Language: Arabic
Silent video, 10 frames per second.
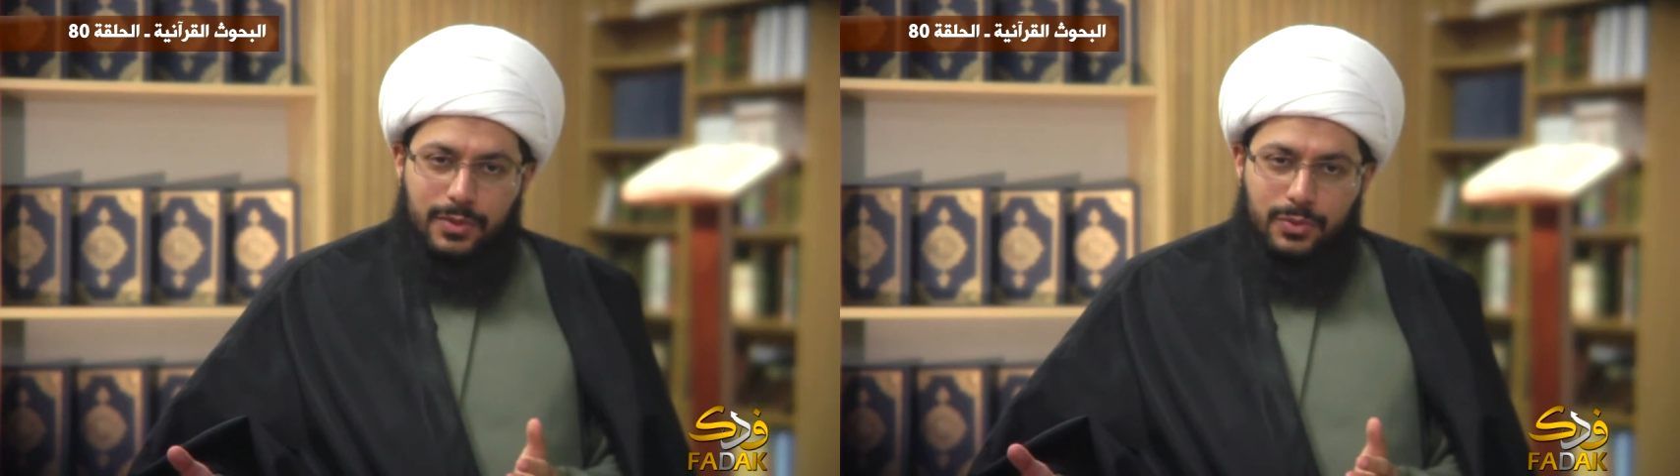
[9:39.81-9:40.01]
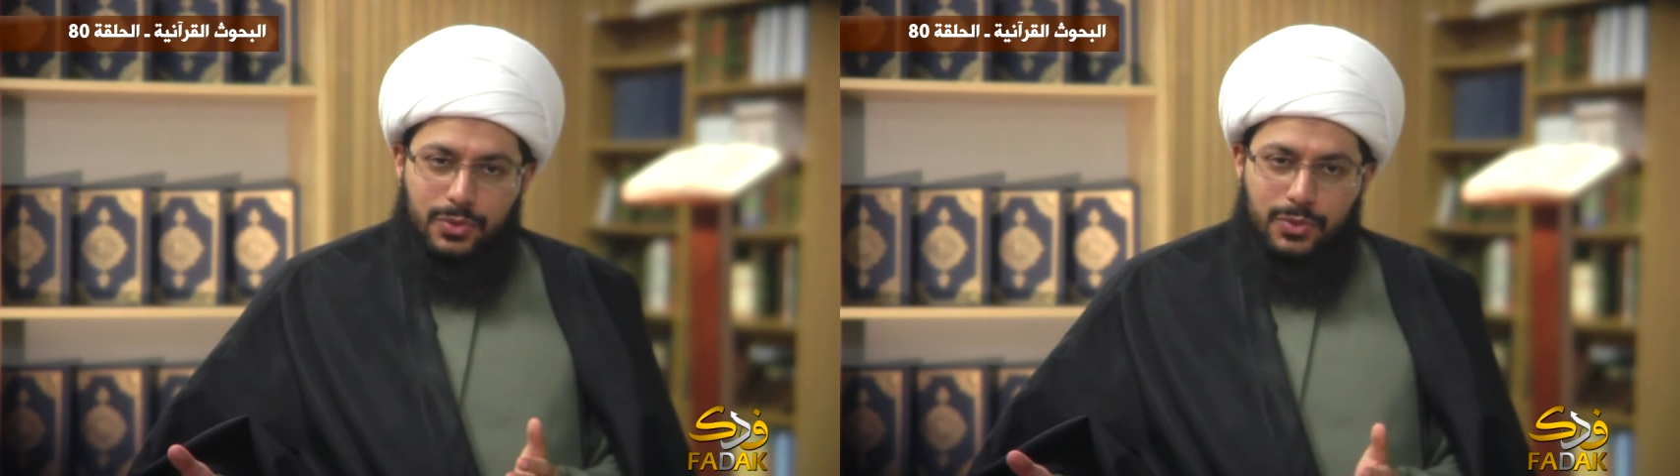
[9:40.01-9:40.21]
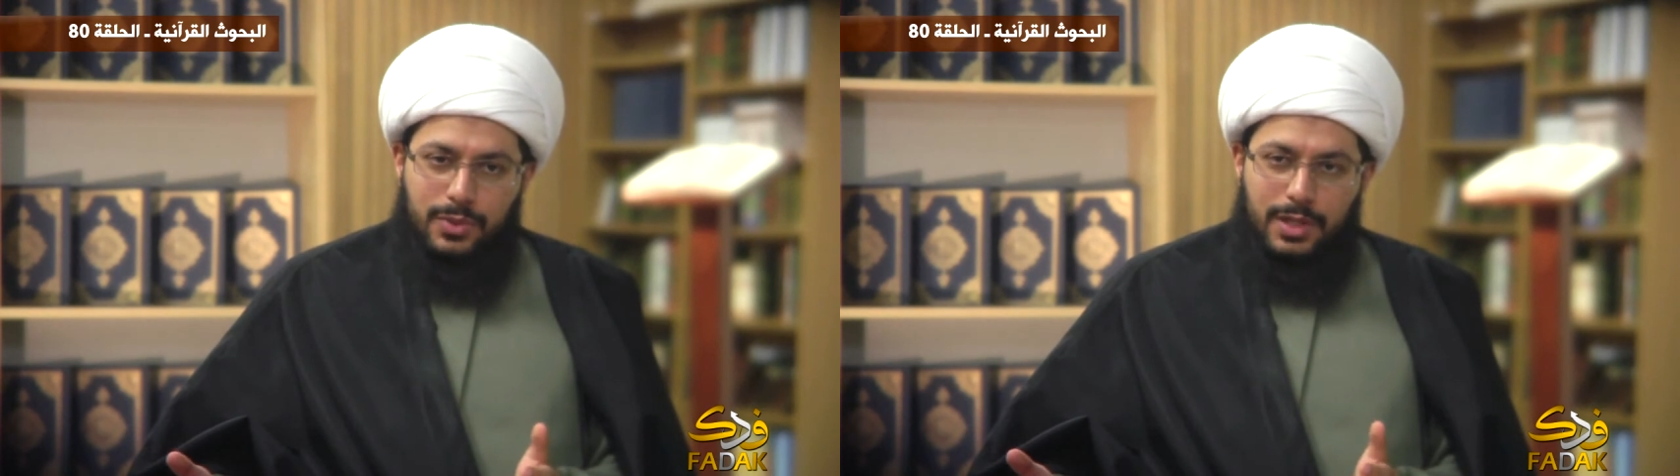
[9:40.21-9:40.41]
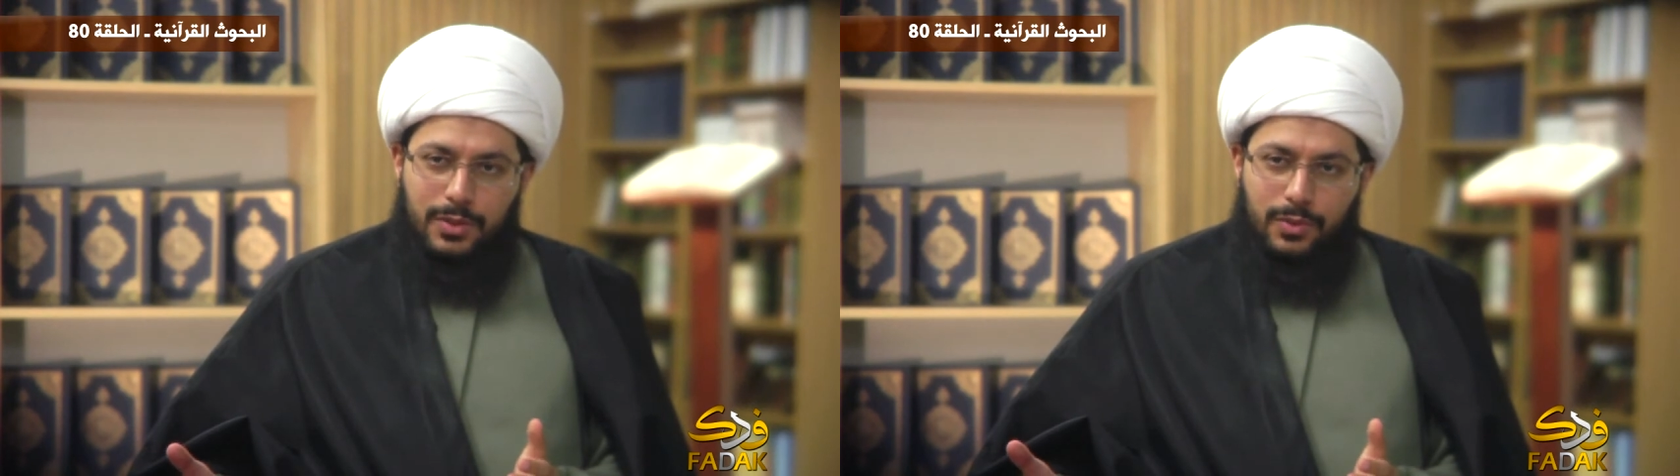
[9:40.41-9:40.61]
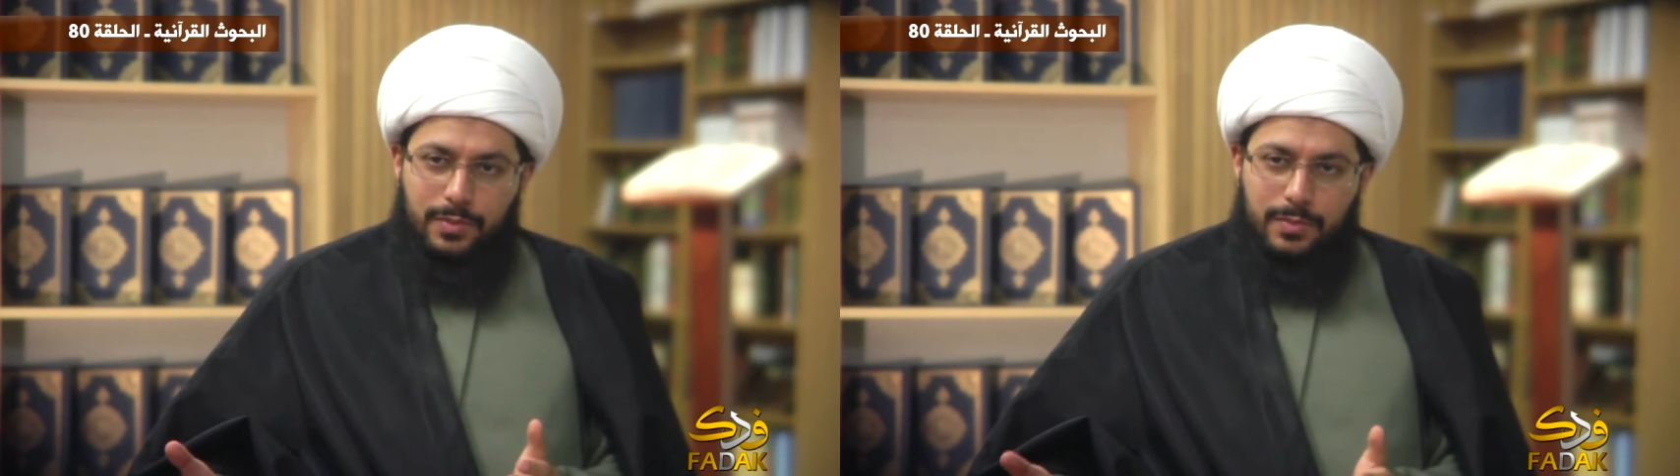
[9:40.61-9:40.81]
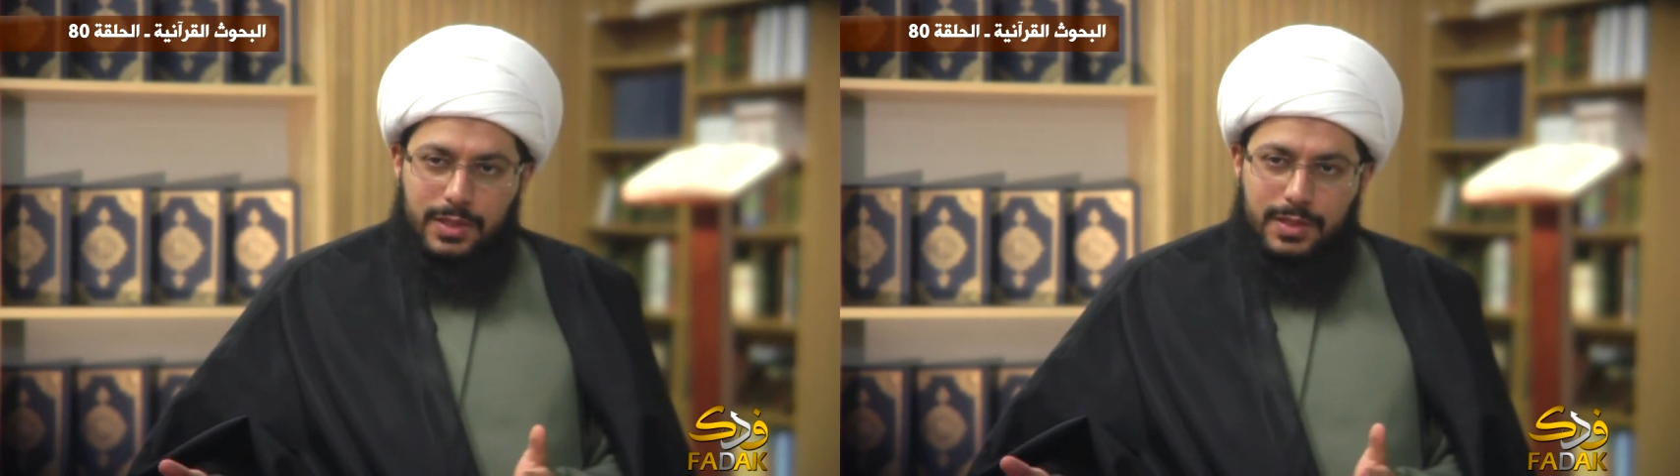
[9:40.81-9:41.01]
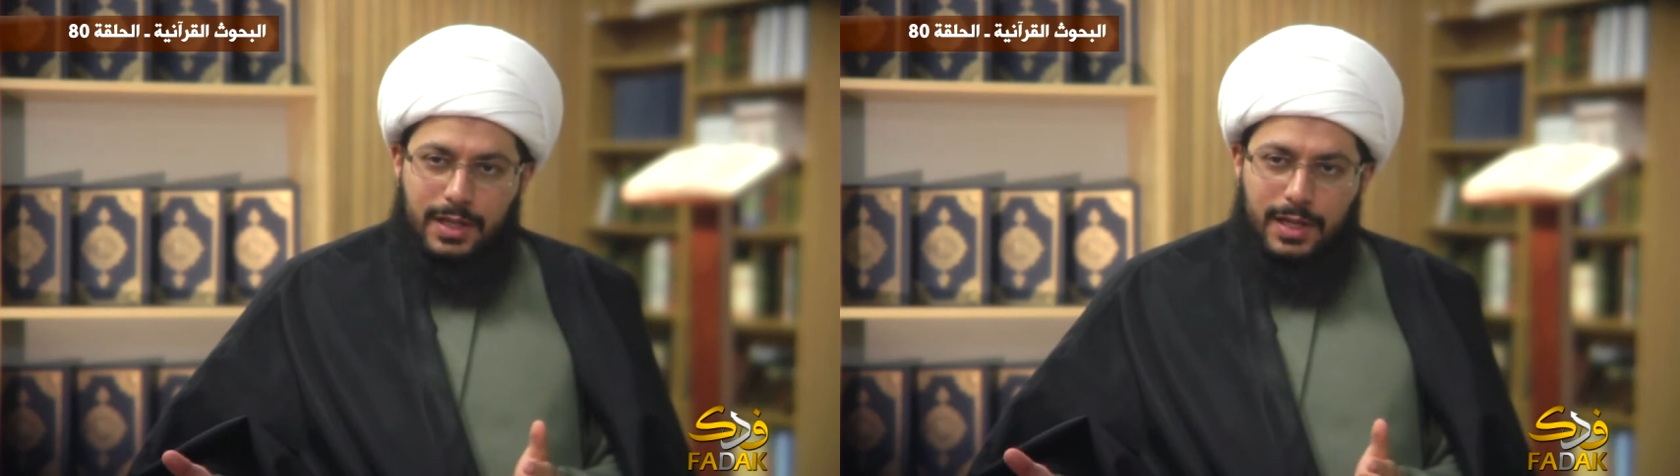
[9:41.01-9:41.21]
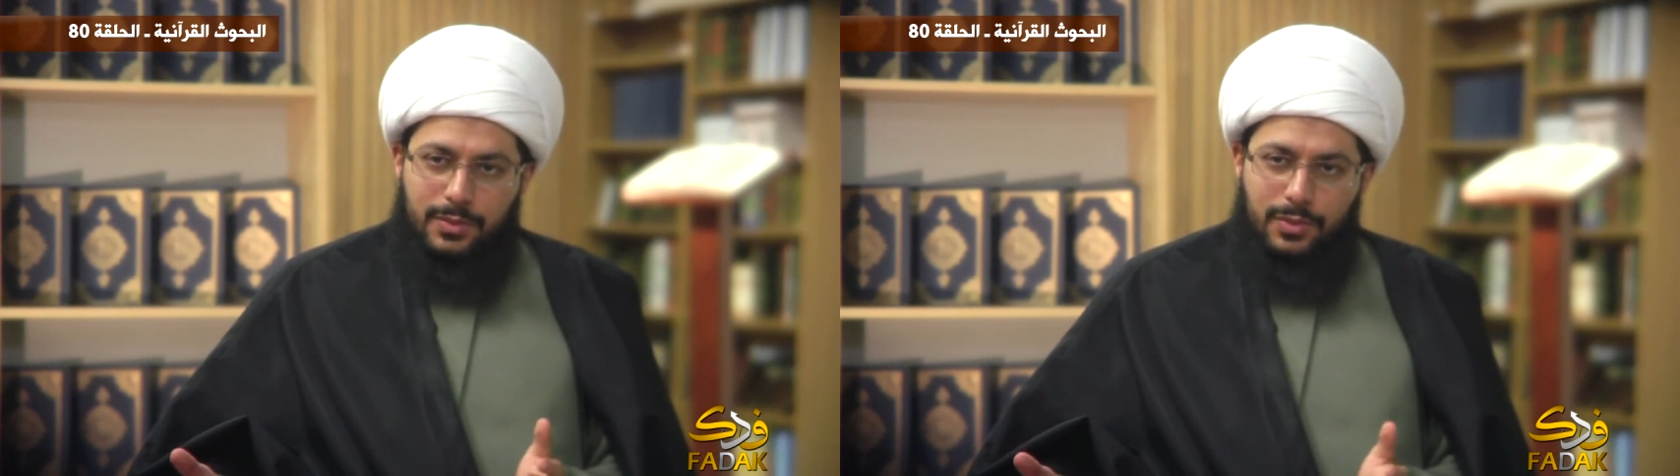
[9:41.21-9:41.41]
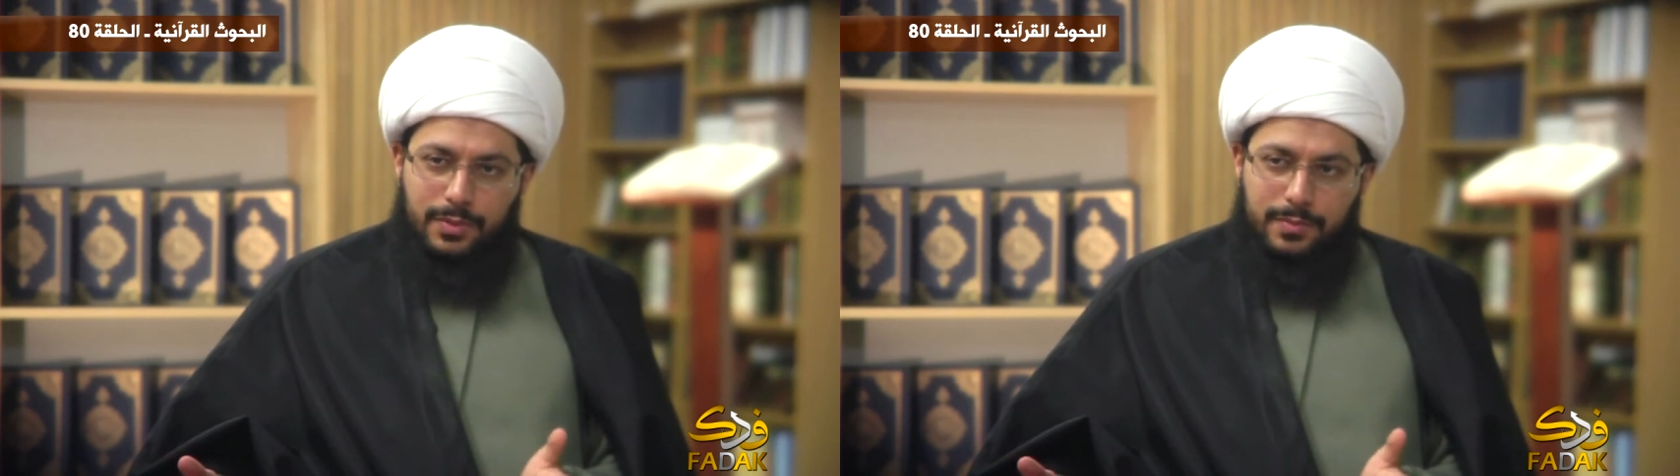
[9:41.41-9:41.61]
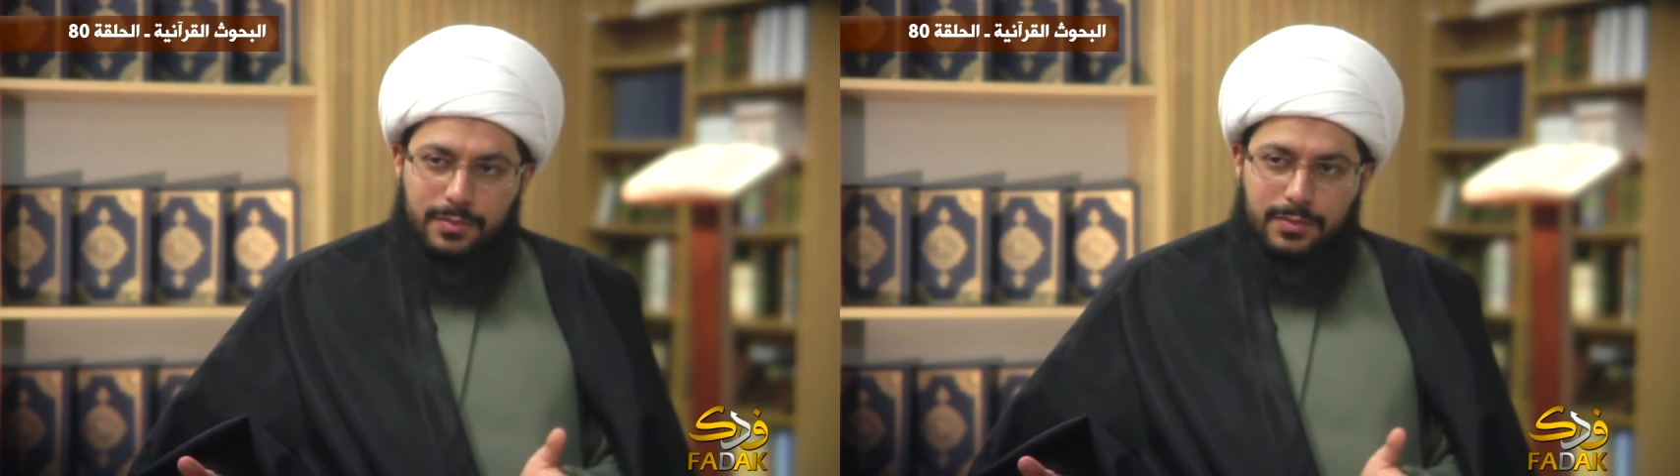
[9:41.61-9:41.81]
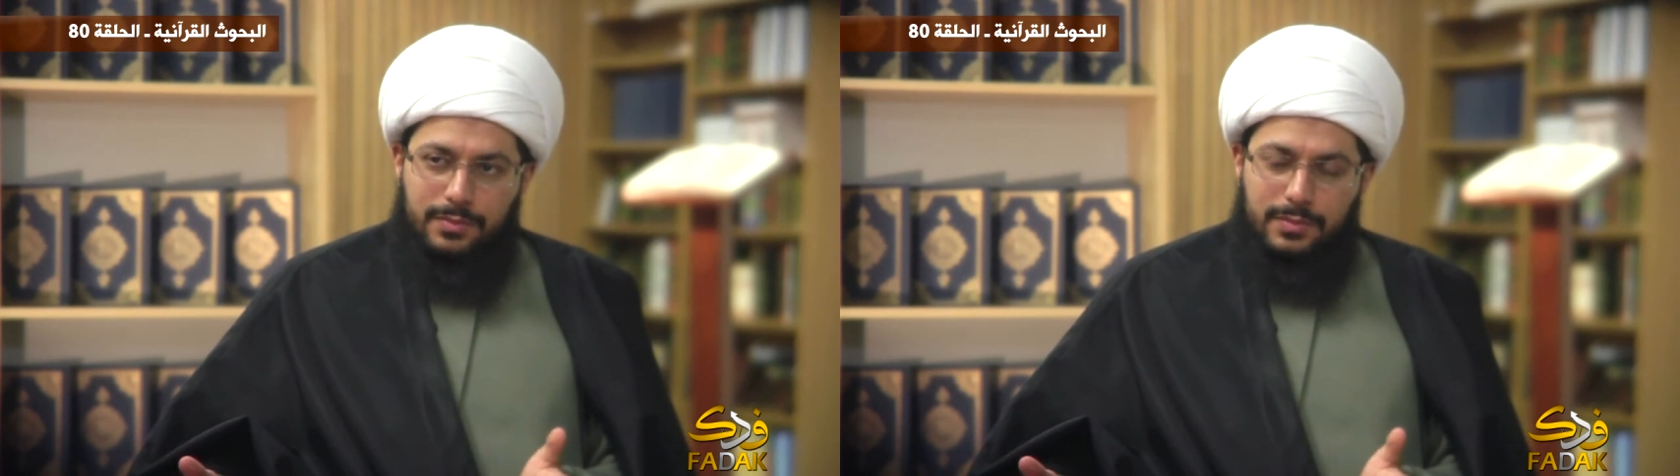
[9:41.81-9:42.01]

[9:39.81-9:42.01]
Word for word: وجوه الأمة عنهم